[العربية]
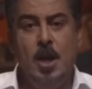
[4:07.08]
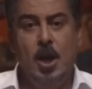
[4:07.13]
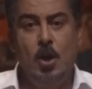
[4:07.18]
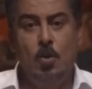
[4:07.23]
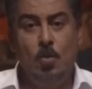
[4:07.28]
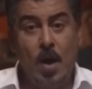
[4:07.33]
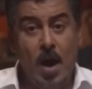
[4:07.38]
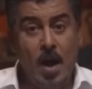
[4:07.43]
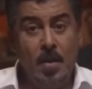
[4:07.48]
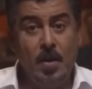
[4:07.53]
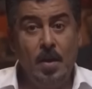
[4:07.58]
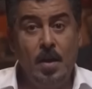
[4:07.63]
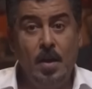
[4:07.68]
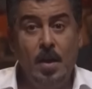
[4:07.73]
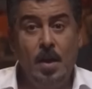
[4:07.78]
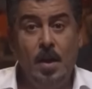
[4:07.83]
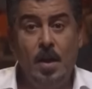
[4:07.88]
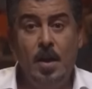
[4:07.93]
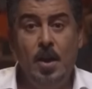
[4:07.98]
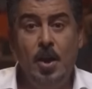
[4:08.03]

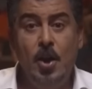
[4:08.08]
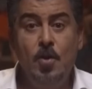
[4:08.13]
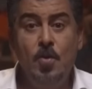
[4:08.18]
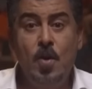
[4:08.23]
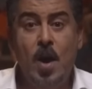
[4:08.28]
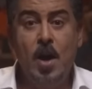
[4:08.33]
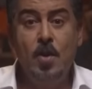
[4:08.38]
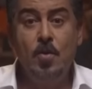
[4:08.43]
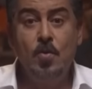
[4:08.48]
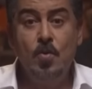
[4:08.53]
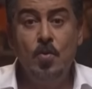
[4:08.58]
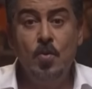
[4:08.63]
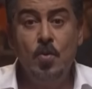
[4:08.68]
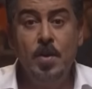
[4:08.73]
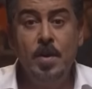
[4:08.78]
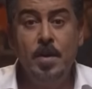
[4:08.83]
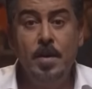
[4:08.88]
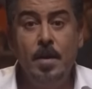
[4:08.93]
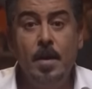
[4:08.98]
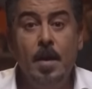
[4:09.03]
الواضح أنه
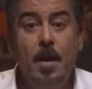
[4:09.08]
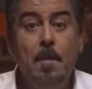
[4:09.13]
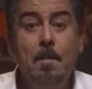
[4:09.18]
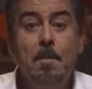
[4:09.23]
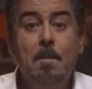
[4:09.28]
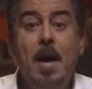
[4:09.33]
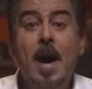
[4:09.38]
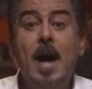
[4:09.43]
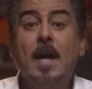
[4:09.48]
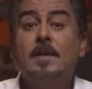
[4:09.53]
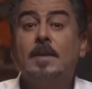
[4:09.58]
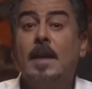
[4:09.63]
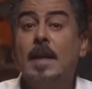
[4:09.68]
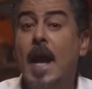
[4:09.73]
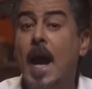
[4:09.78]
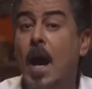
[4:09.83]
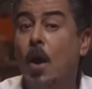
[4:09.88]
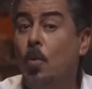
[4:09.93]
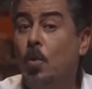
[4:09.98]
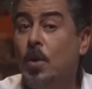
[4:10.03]
حنون ما
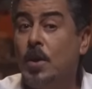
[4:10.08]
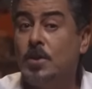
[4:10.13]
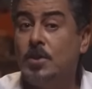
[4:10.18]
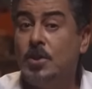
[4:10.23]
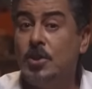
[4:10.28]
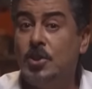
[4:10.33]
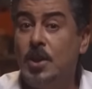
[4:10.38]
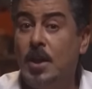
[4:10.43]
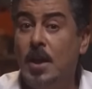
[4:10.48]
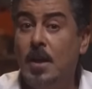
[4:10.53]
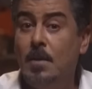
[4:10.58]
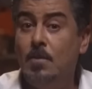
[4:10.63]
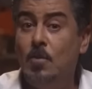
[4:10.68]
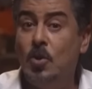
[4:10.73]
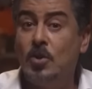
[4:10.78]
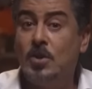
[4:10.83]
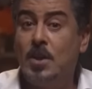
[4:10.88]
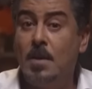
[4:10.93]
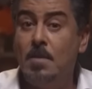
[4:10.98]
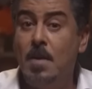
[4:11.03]
طلع وارتجل
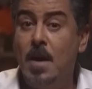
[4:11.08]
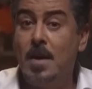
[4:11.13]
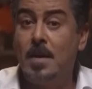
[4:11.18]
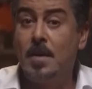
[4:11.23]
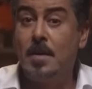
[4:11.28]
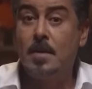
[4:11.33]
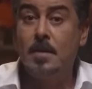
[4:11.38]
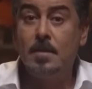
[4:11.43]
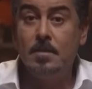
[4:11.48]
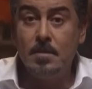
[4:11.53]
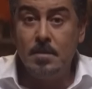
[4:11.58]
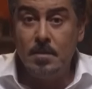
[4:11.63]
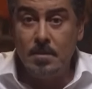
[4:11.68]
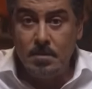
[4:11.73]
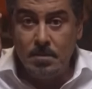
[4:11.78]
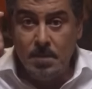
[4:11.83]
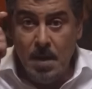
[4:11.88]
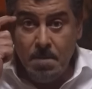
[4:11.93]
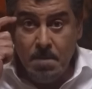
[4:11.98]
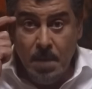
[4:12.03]
المؤتمر
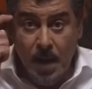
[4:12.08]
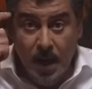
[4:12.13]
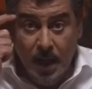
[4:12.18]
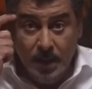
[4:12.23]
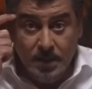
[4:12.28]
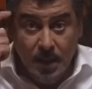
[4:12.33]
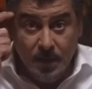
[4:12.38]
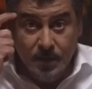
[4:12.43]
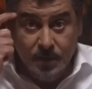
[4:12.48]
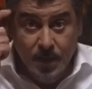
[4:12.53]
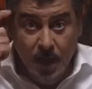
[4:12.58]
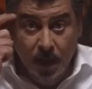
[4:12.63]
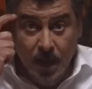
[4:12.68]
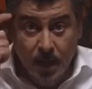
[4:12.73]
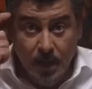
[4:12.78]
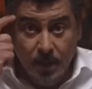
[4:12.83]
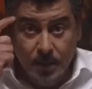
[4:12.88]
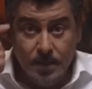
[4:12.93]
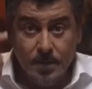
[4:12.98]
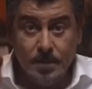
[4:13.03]
من بنات
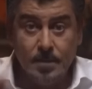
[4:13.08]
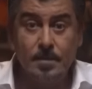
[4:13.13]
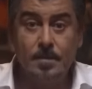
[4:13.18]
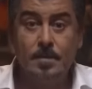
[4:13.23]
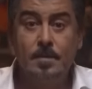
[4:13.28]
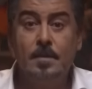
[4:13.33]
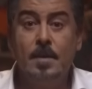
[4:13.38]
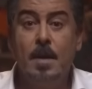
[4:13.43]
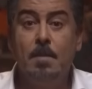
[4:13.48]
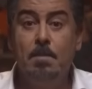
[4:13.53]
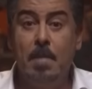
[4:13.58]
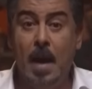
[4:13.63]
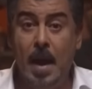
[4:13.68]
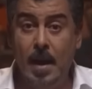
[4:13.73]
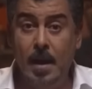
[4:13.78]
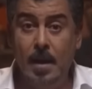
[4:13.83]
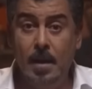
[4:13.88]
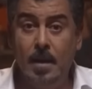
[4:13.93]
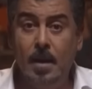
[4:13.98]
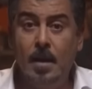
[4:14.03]
أفكاره
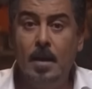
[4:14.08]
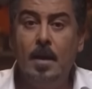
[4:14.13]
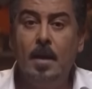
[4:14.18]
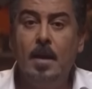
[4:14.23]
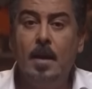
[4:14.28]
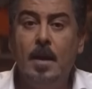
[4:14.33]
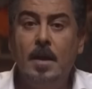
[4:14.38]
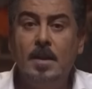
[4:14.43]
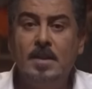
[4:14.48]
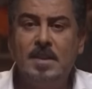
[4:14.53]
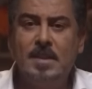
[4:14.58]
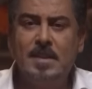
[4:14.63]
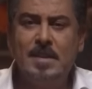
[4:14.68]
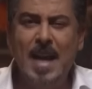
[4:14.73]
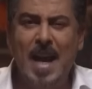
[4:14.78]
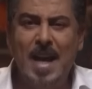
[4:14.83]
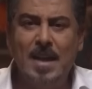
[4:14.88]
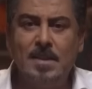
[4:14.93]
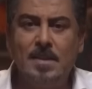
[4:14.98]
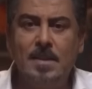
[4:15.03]
بل
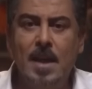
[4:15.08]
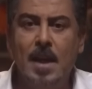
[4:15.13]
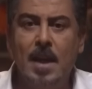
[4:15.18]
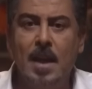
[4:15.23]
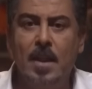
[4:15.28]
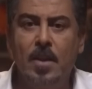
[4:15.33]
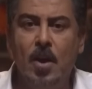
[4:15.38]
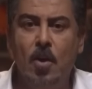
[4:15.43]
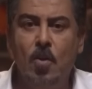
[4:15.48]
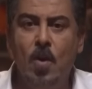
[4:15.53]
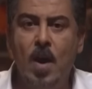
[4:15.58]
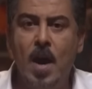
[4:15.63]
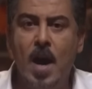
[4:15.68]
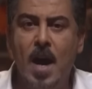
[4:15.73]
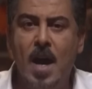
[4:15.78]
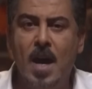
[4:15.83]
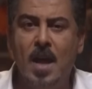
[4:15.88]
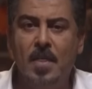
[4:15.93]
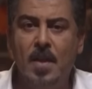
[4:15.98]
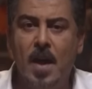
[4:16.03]
استحصل ضوء
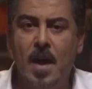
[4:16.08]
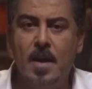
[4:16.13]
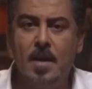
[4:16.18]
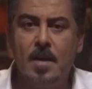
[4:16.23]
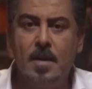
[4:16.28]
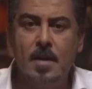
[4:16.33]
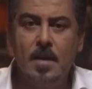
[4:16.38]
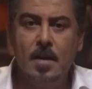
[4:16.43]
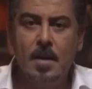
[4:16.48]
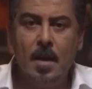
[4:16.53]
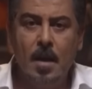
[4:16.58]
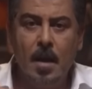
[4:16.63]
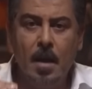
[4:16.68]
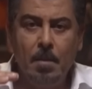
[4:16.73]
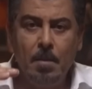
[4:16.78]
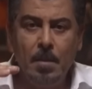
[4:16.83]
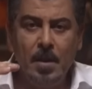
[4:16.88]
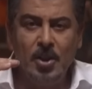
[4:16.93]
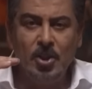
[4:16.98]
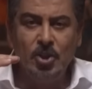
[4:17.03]
أخضر
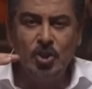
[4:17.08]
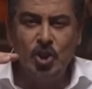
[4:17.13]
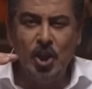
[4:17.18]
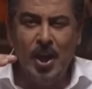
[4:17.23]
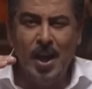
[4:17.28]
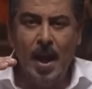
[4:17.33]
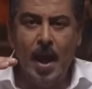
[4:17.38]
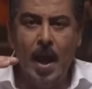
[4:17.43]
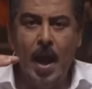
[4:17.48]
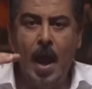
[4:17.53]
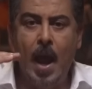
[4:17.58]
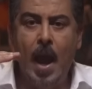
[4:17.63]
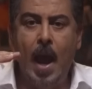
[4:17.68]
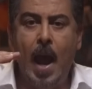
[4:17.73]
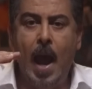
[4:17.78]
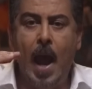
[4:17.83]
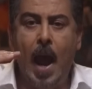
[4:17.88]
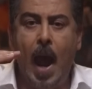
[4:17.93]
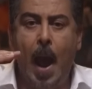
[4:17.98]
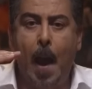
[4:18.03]
من جهة
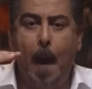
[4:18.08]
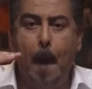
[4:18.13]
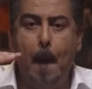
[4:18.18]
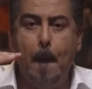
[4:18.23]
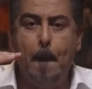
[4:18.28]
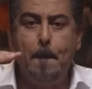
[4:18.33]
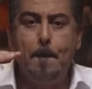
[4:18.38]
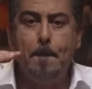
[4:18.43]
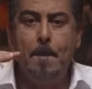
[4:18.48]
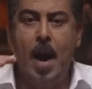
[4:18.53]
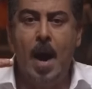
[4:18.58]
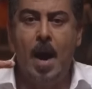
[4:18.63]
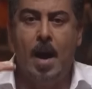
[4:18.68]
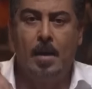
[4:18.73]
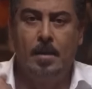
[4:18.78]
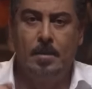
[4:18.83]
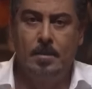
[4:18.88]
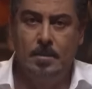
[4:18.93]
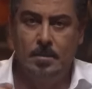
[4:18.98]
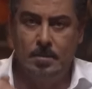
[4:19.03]

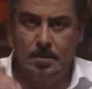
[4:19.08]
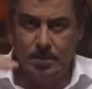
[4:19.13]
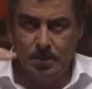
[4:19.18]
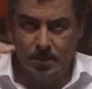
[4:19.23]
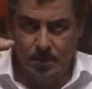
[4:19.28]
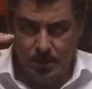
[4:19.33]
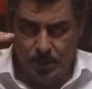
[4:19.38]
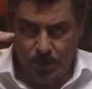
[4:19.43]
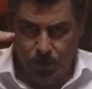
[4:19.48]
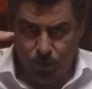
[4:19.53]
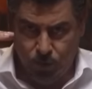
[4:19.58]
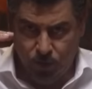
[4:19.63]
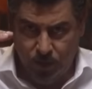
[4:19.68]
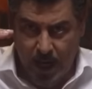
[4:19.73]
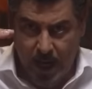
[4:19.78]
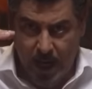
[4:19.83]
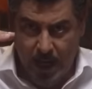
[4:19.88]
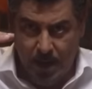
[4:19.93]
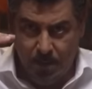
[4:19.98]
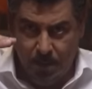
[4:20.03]
ما يجوز
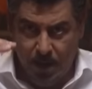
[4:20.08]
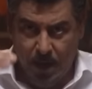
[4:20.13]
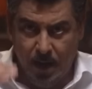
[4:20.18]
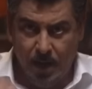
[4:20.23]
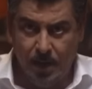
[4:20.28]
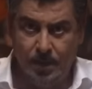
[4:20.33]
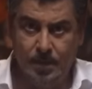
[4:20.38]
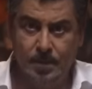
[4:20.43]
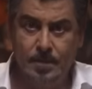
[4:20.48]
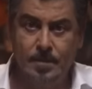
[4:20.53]
أعلى منه